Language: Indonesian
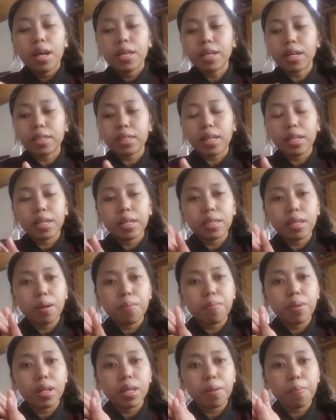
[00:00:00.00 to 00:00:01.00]
Yang tadinya
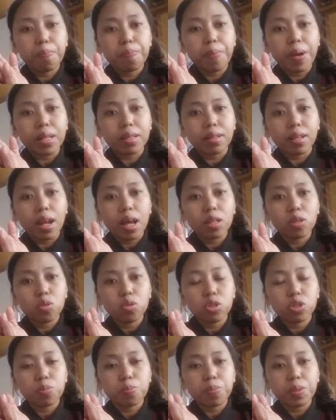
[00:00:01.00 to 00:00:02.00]
beli
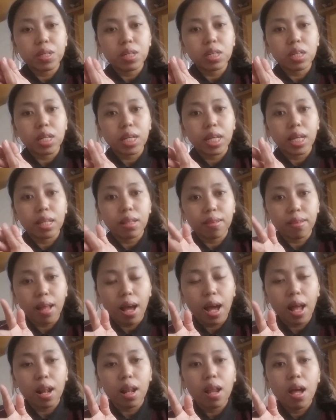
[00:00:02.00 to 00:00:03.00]
400 per
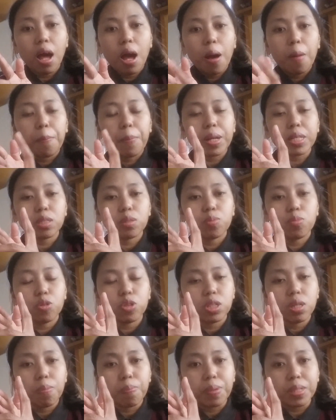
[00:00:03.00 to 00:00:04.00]
kintal pas
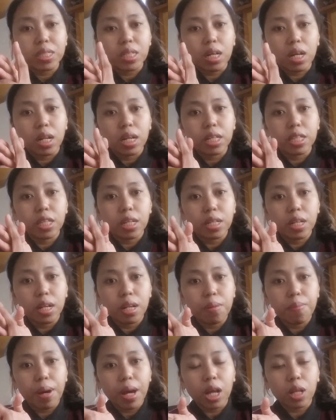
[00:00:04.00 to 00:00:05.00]
musim peceklik
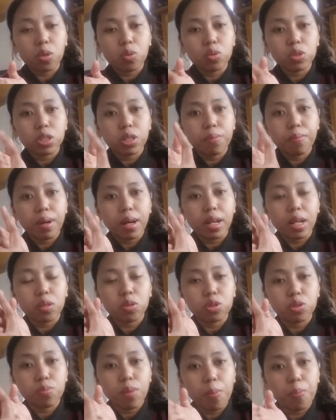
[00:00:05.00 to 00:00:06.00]
jadi 500
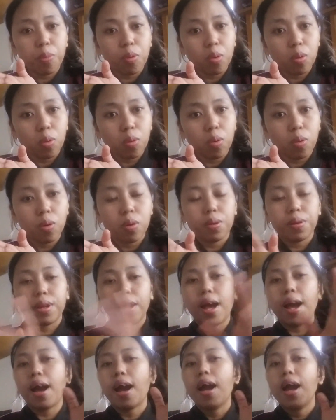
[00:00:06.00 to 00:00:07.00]
550
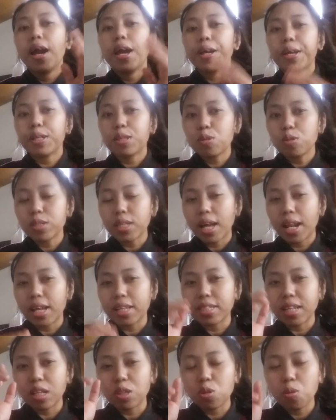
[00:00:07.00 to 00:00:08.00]
nah itu salah
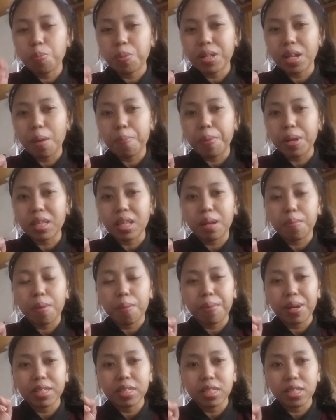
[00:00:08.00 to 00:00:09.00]
satu pendapatan
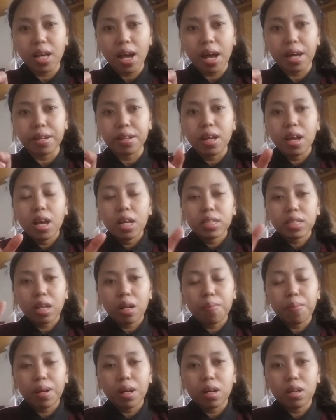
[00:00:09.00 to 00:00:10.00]
mama jihad
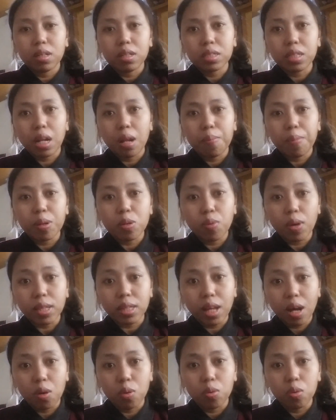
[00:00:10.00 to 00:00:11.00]
selama uh, selama 2
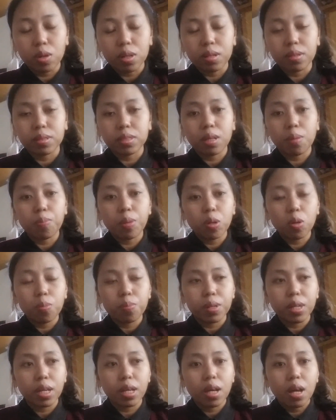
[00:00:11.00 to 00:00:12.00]
tahun
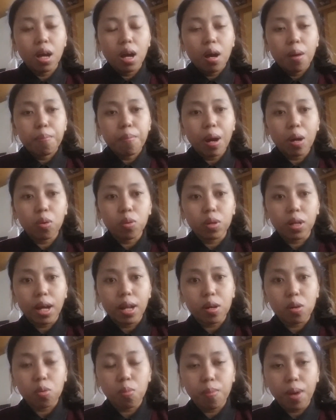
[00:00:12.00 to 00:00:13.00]
sebelum
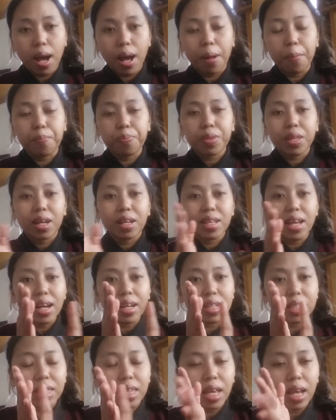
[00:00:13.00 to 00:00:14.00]
dibangunkan rumah
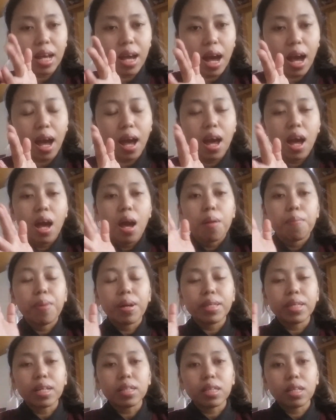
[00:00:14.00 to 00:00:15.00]
yang ketiga,
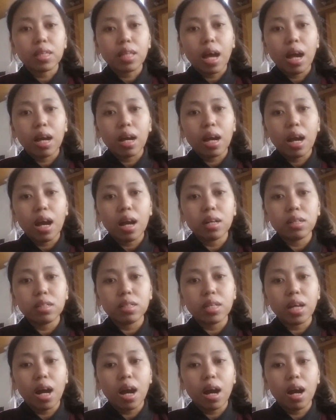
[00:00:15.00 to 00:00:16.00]
banyak tetangga uh,
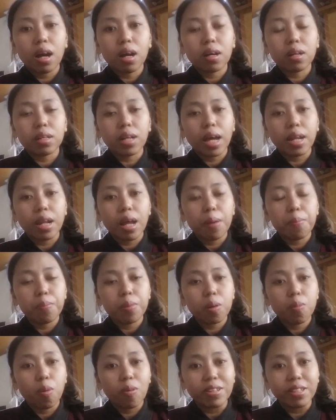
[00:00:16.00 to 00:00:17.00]
yang nanam
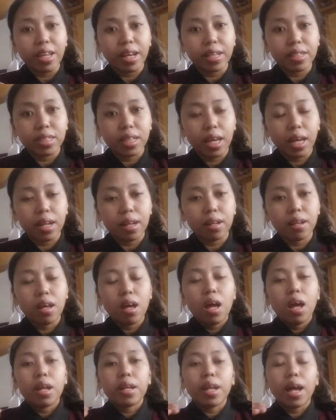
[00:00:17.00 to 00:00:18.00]
kebun jengjen.
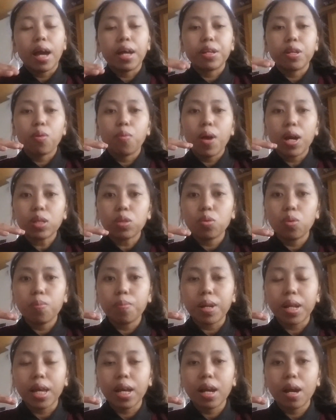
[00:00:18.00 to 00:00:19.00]
Nah, di waktu
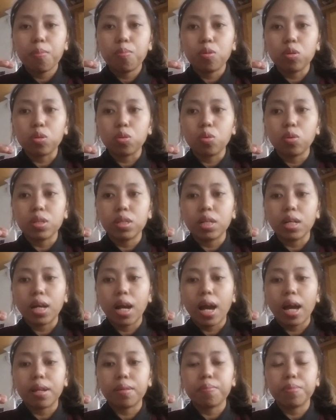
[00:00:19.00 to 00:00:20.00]
mereka butuh
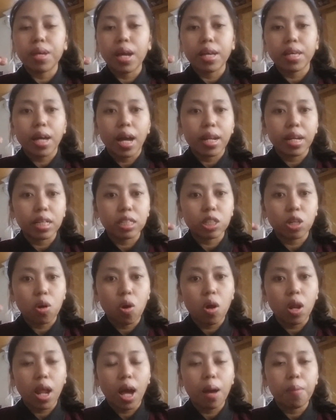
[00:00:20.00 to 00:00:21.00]
dengan biaya anak
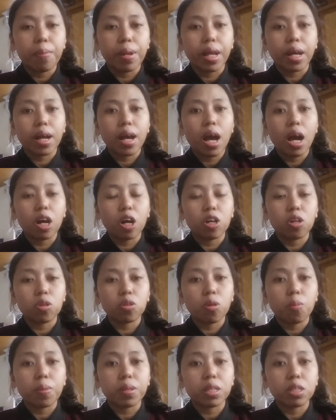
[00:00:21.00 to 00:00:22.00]
sekolah, mereka akan
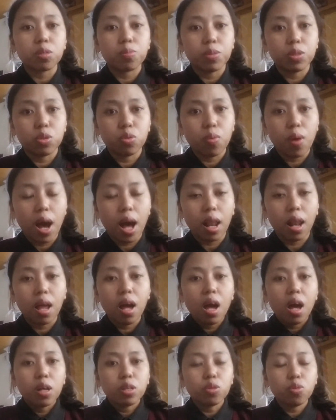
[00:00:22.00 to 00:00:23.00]
otomatis menjual,
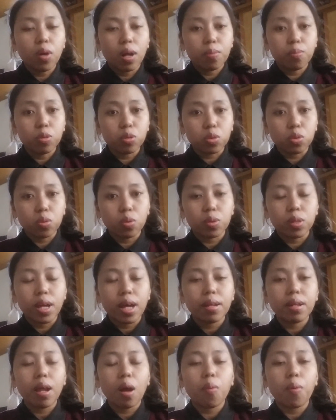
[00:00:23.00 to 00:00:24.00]
jual butuh
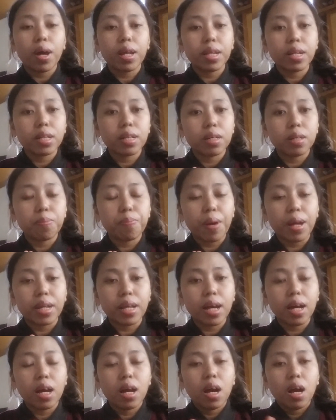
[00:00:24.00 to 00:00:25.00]
dan nawarin
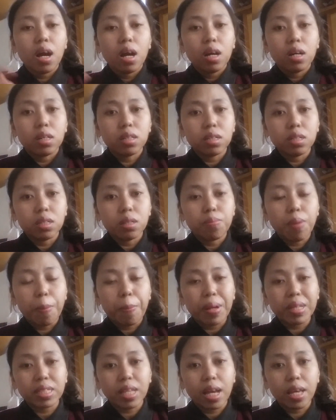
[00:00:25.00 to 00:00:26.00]
kepada e,
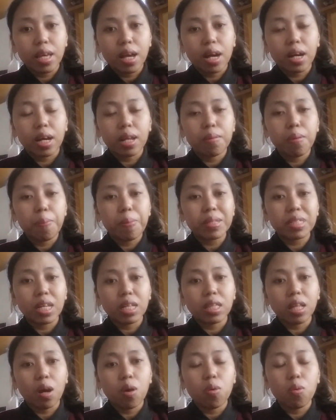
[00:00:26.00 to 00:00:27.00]
bapak saya karena bapak
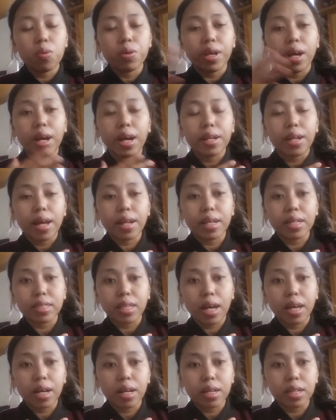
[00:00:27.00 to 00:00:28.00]
saya tahu ya kan ada
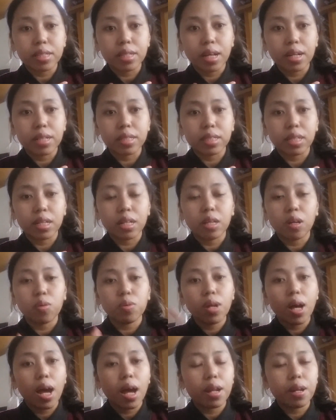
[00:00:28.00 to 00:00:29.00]
saya kerja di sini ya
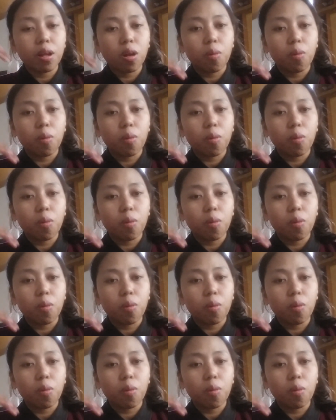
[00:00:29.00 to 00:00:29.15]
udah